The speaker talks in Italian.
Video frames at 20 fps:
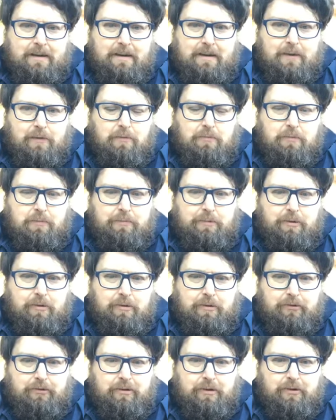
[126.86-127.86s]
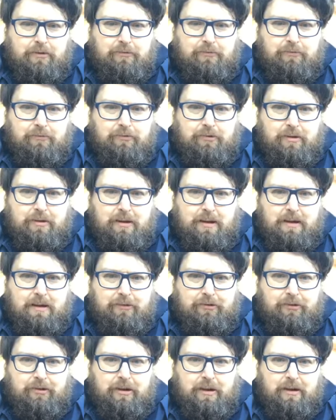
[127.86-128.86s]
Jacopo Pioli ci raggiunge dalla
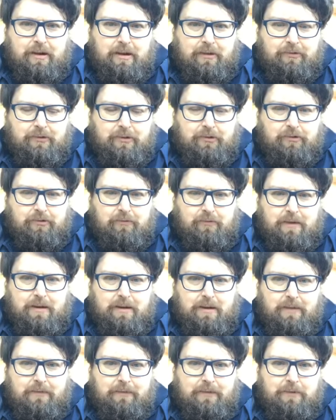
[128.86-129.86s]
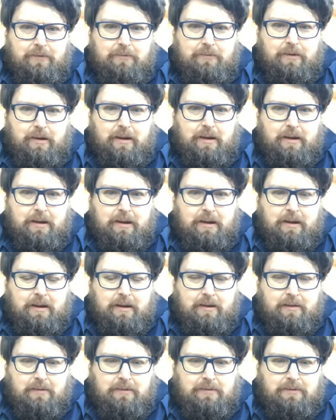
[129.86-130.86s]
Cina, c'è Giovanni Fiori,
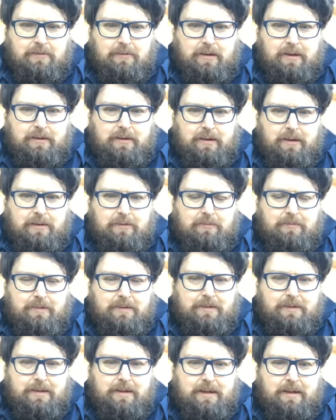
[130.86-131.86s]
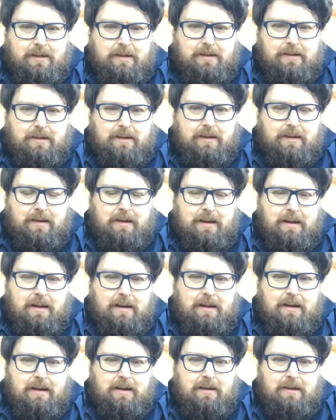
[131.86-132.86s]
nostro candidato presidente
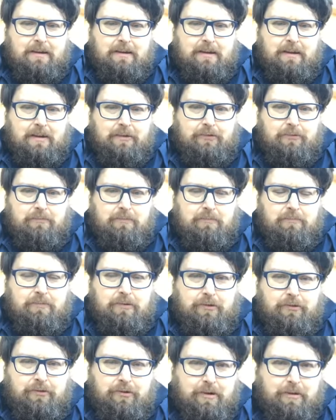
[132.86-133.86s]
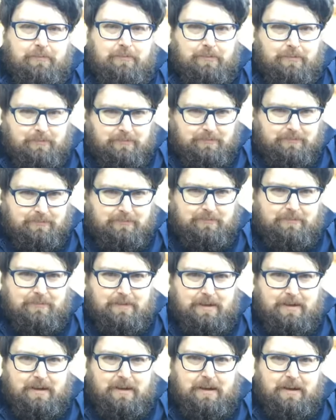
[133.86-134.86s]
al decimo municipio,
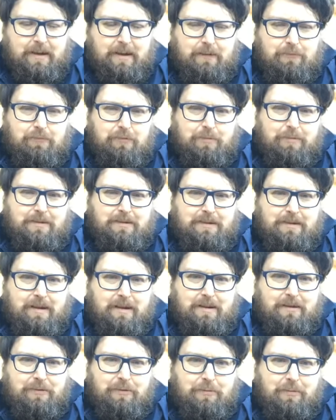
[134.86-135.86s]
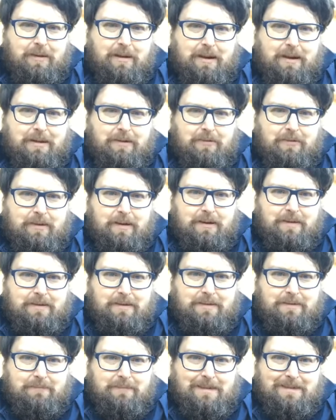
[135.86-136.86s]
il tuo presidente operaio ieri si
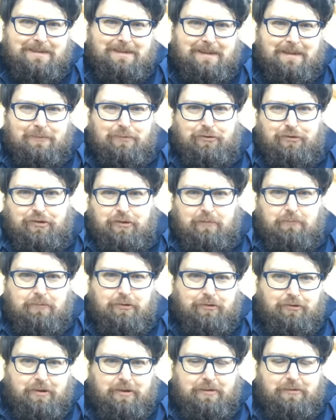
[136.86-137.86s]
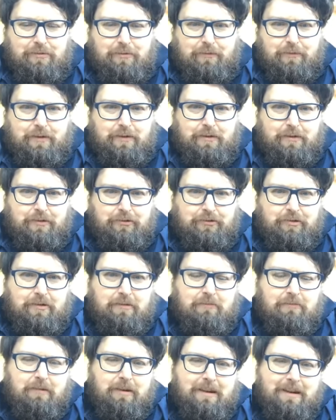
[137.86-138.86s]
è smazzato
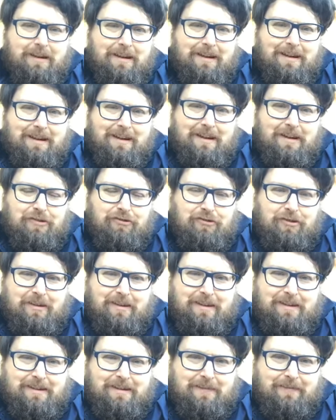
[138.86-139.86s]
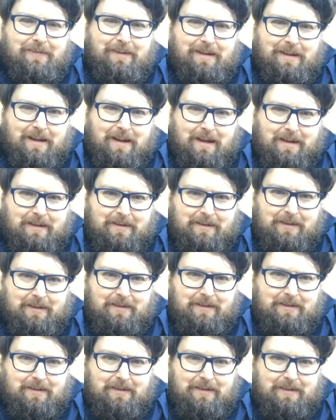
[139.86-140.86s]
525 persone certificati
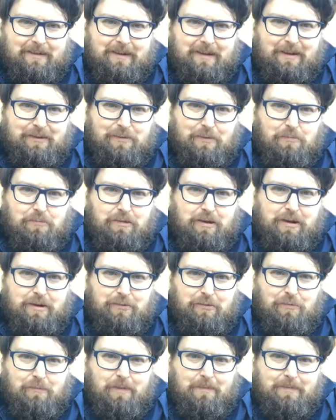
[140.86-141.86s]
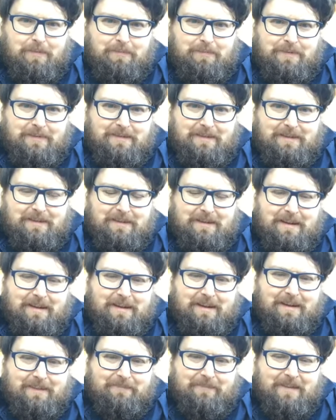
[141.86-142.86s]
eh, al Comune di Roma per
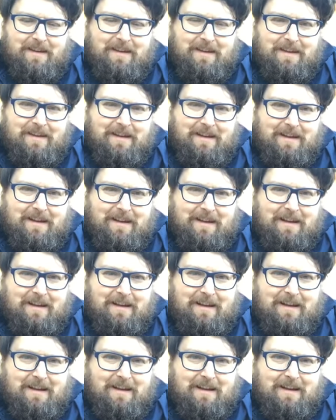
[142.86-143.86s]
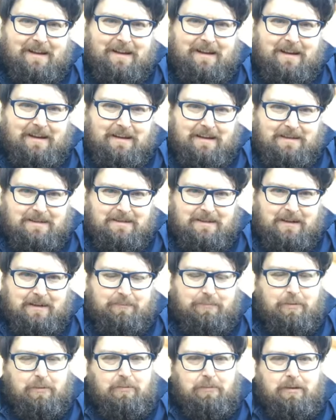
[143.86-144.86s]
presentare eh, la lista del
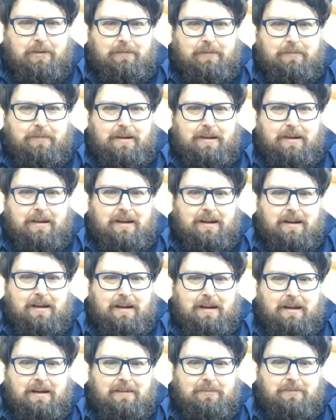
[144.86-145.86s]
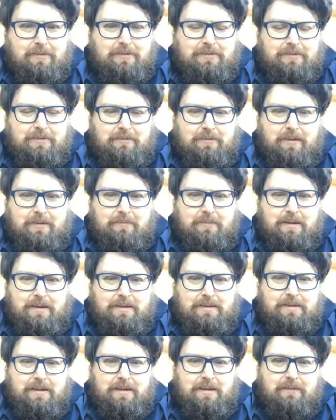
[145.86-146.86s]
popolo e della famiglia alle prossime
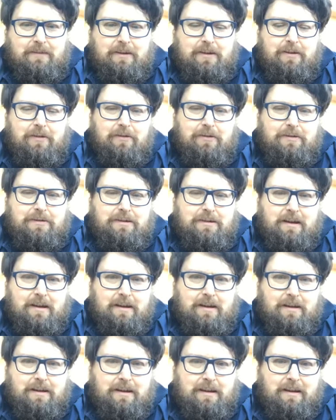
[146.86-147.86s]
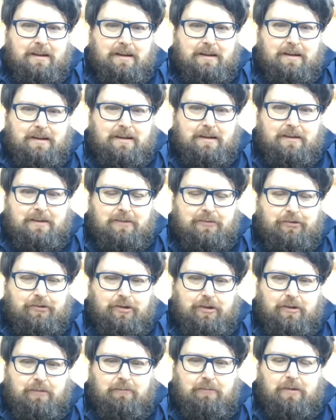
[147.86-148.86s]
amministrative di Ostia il
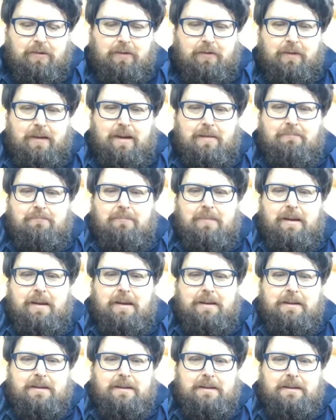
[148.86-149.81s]
5 novembre.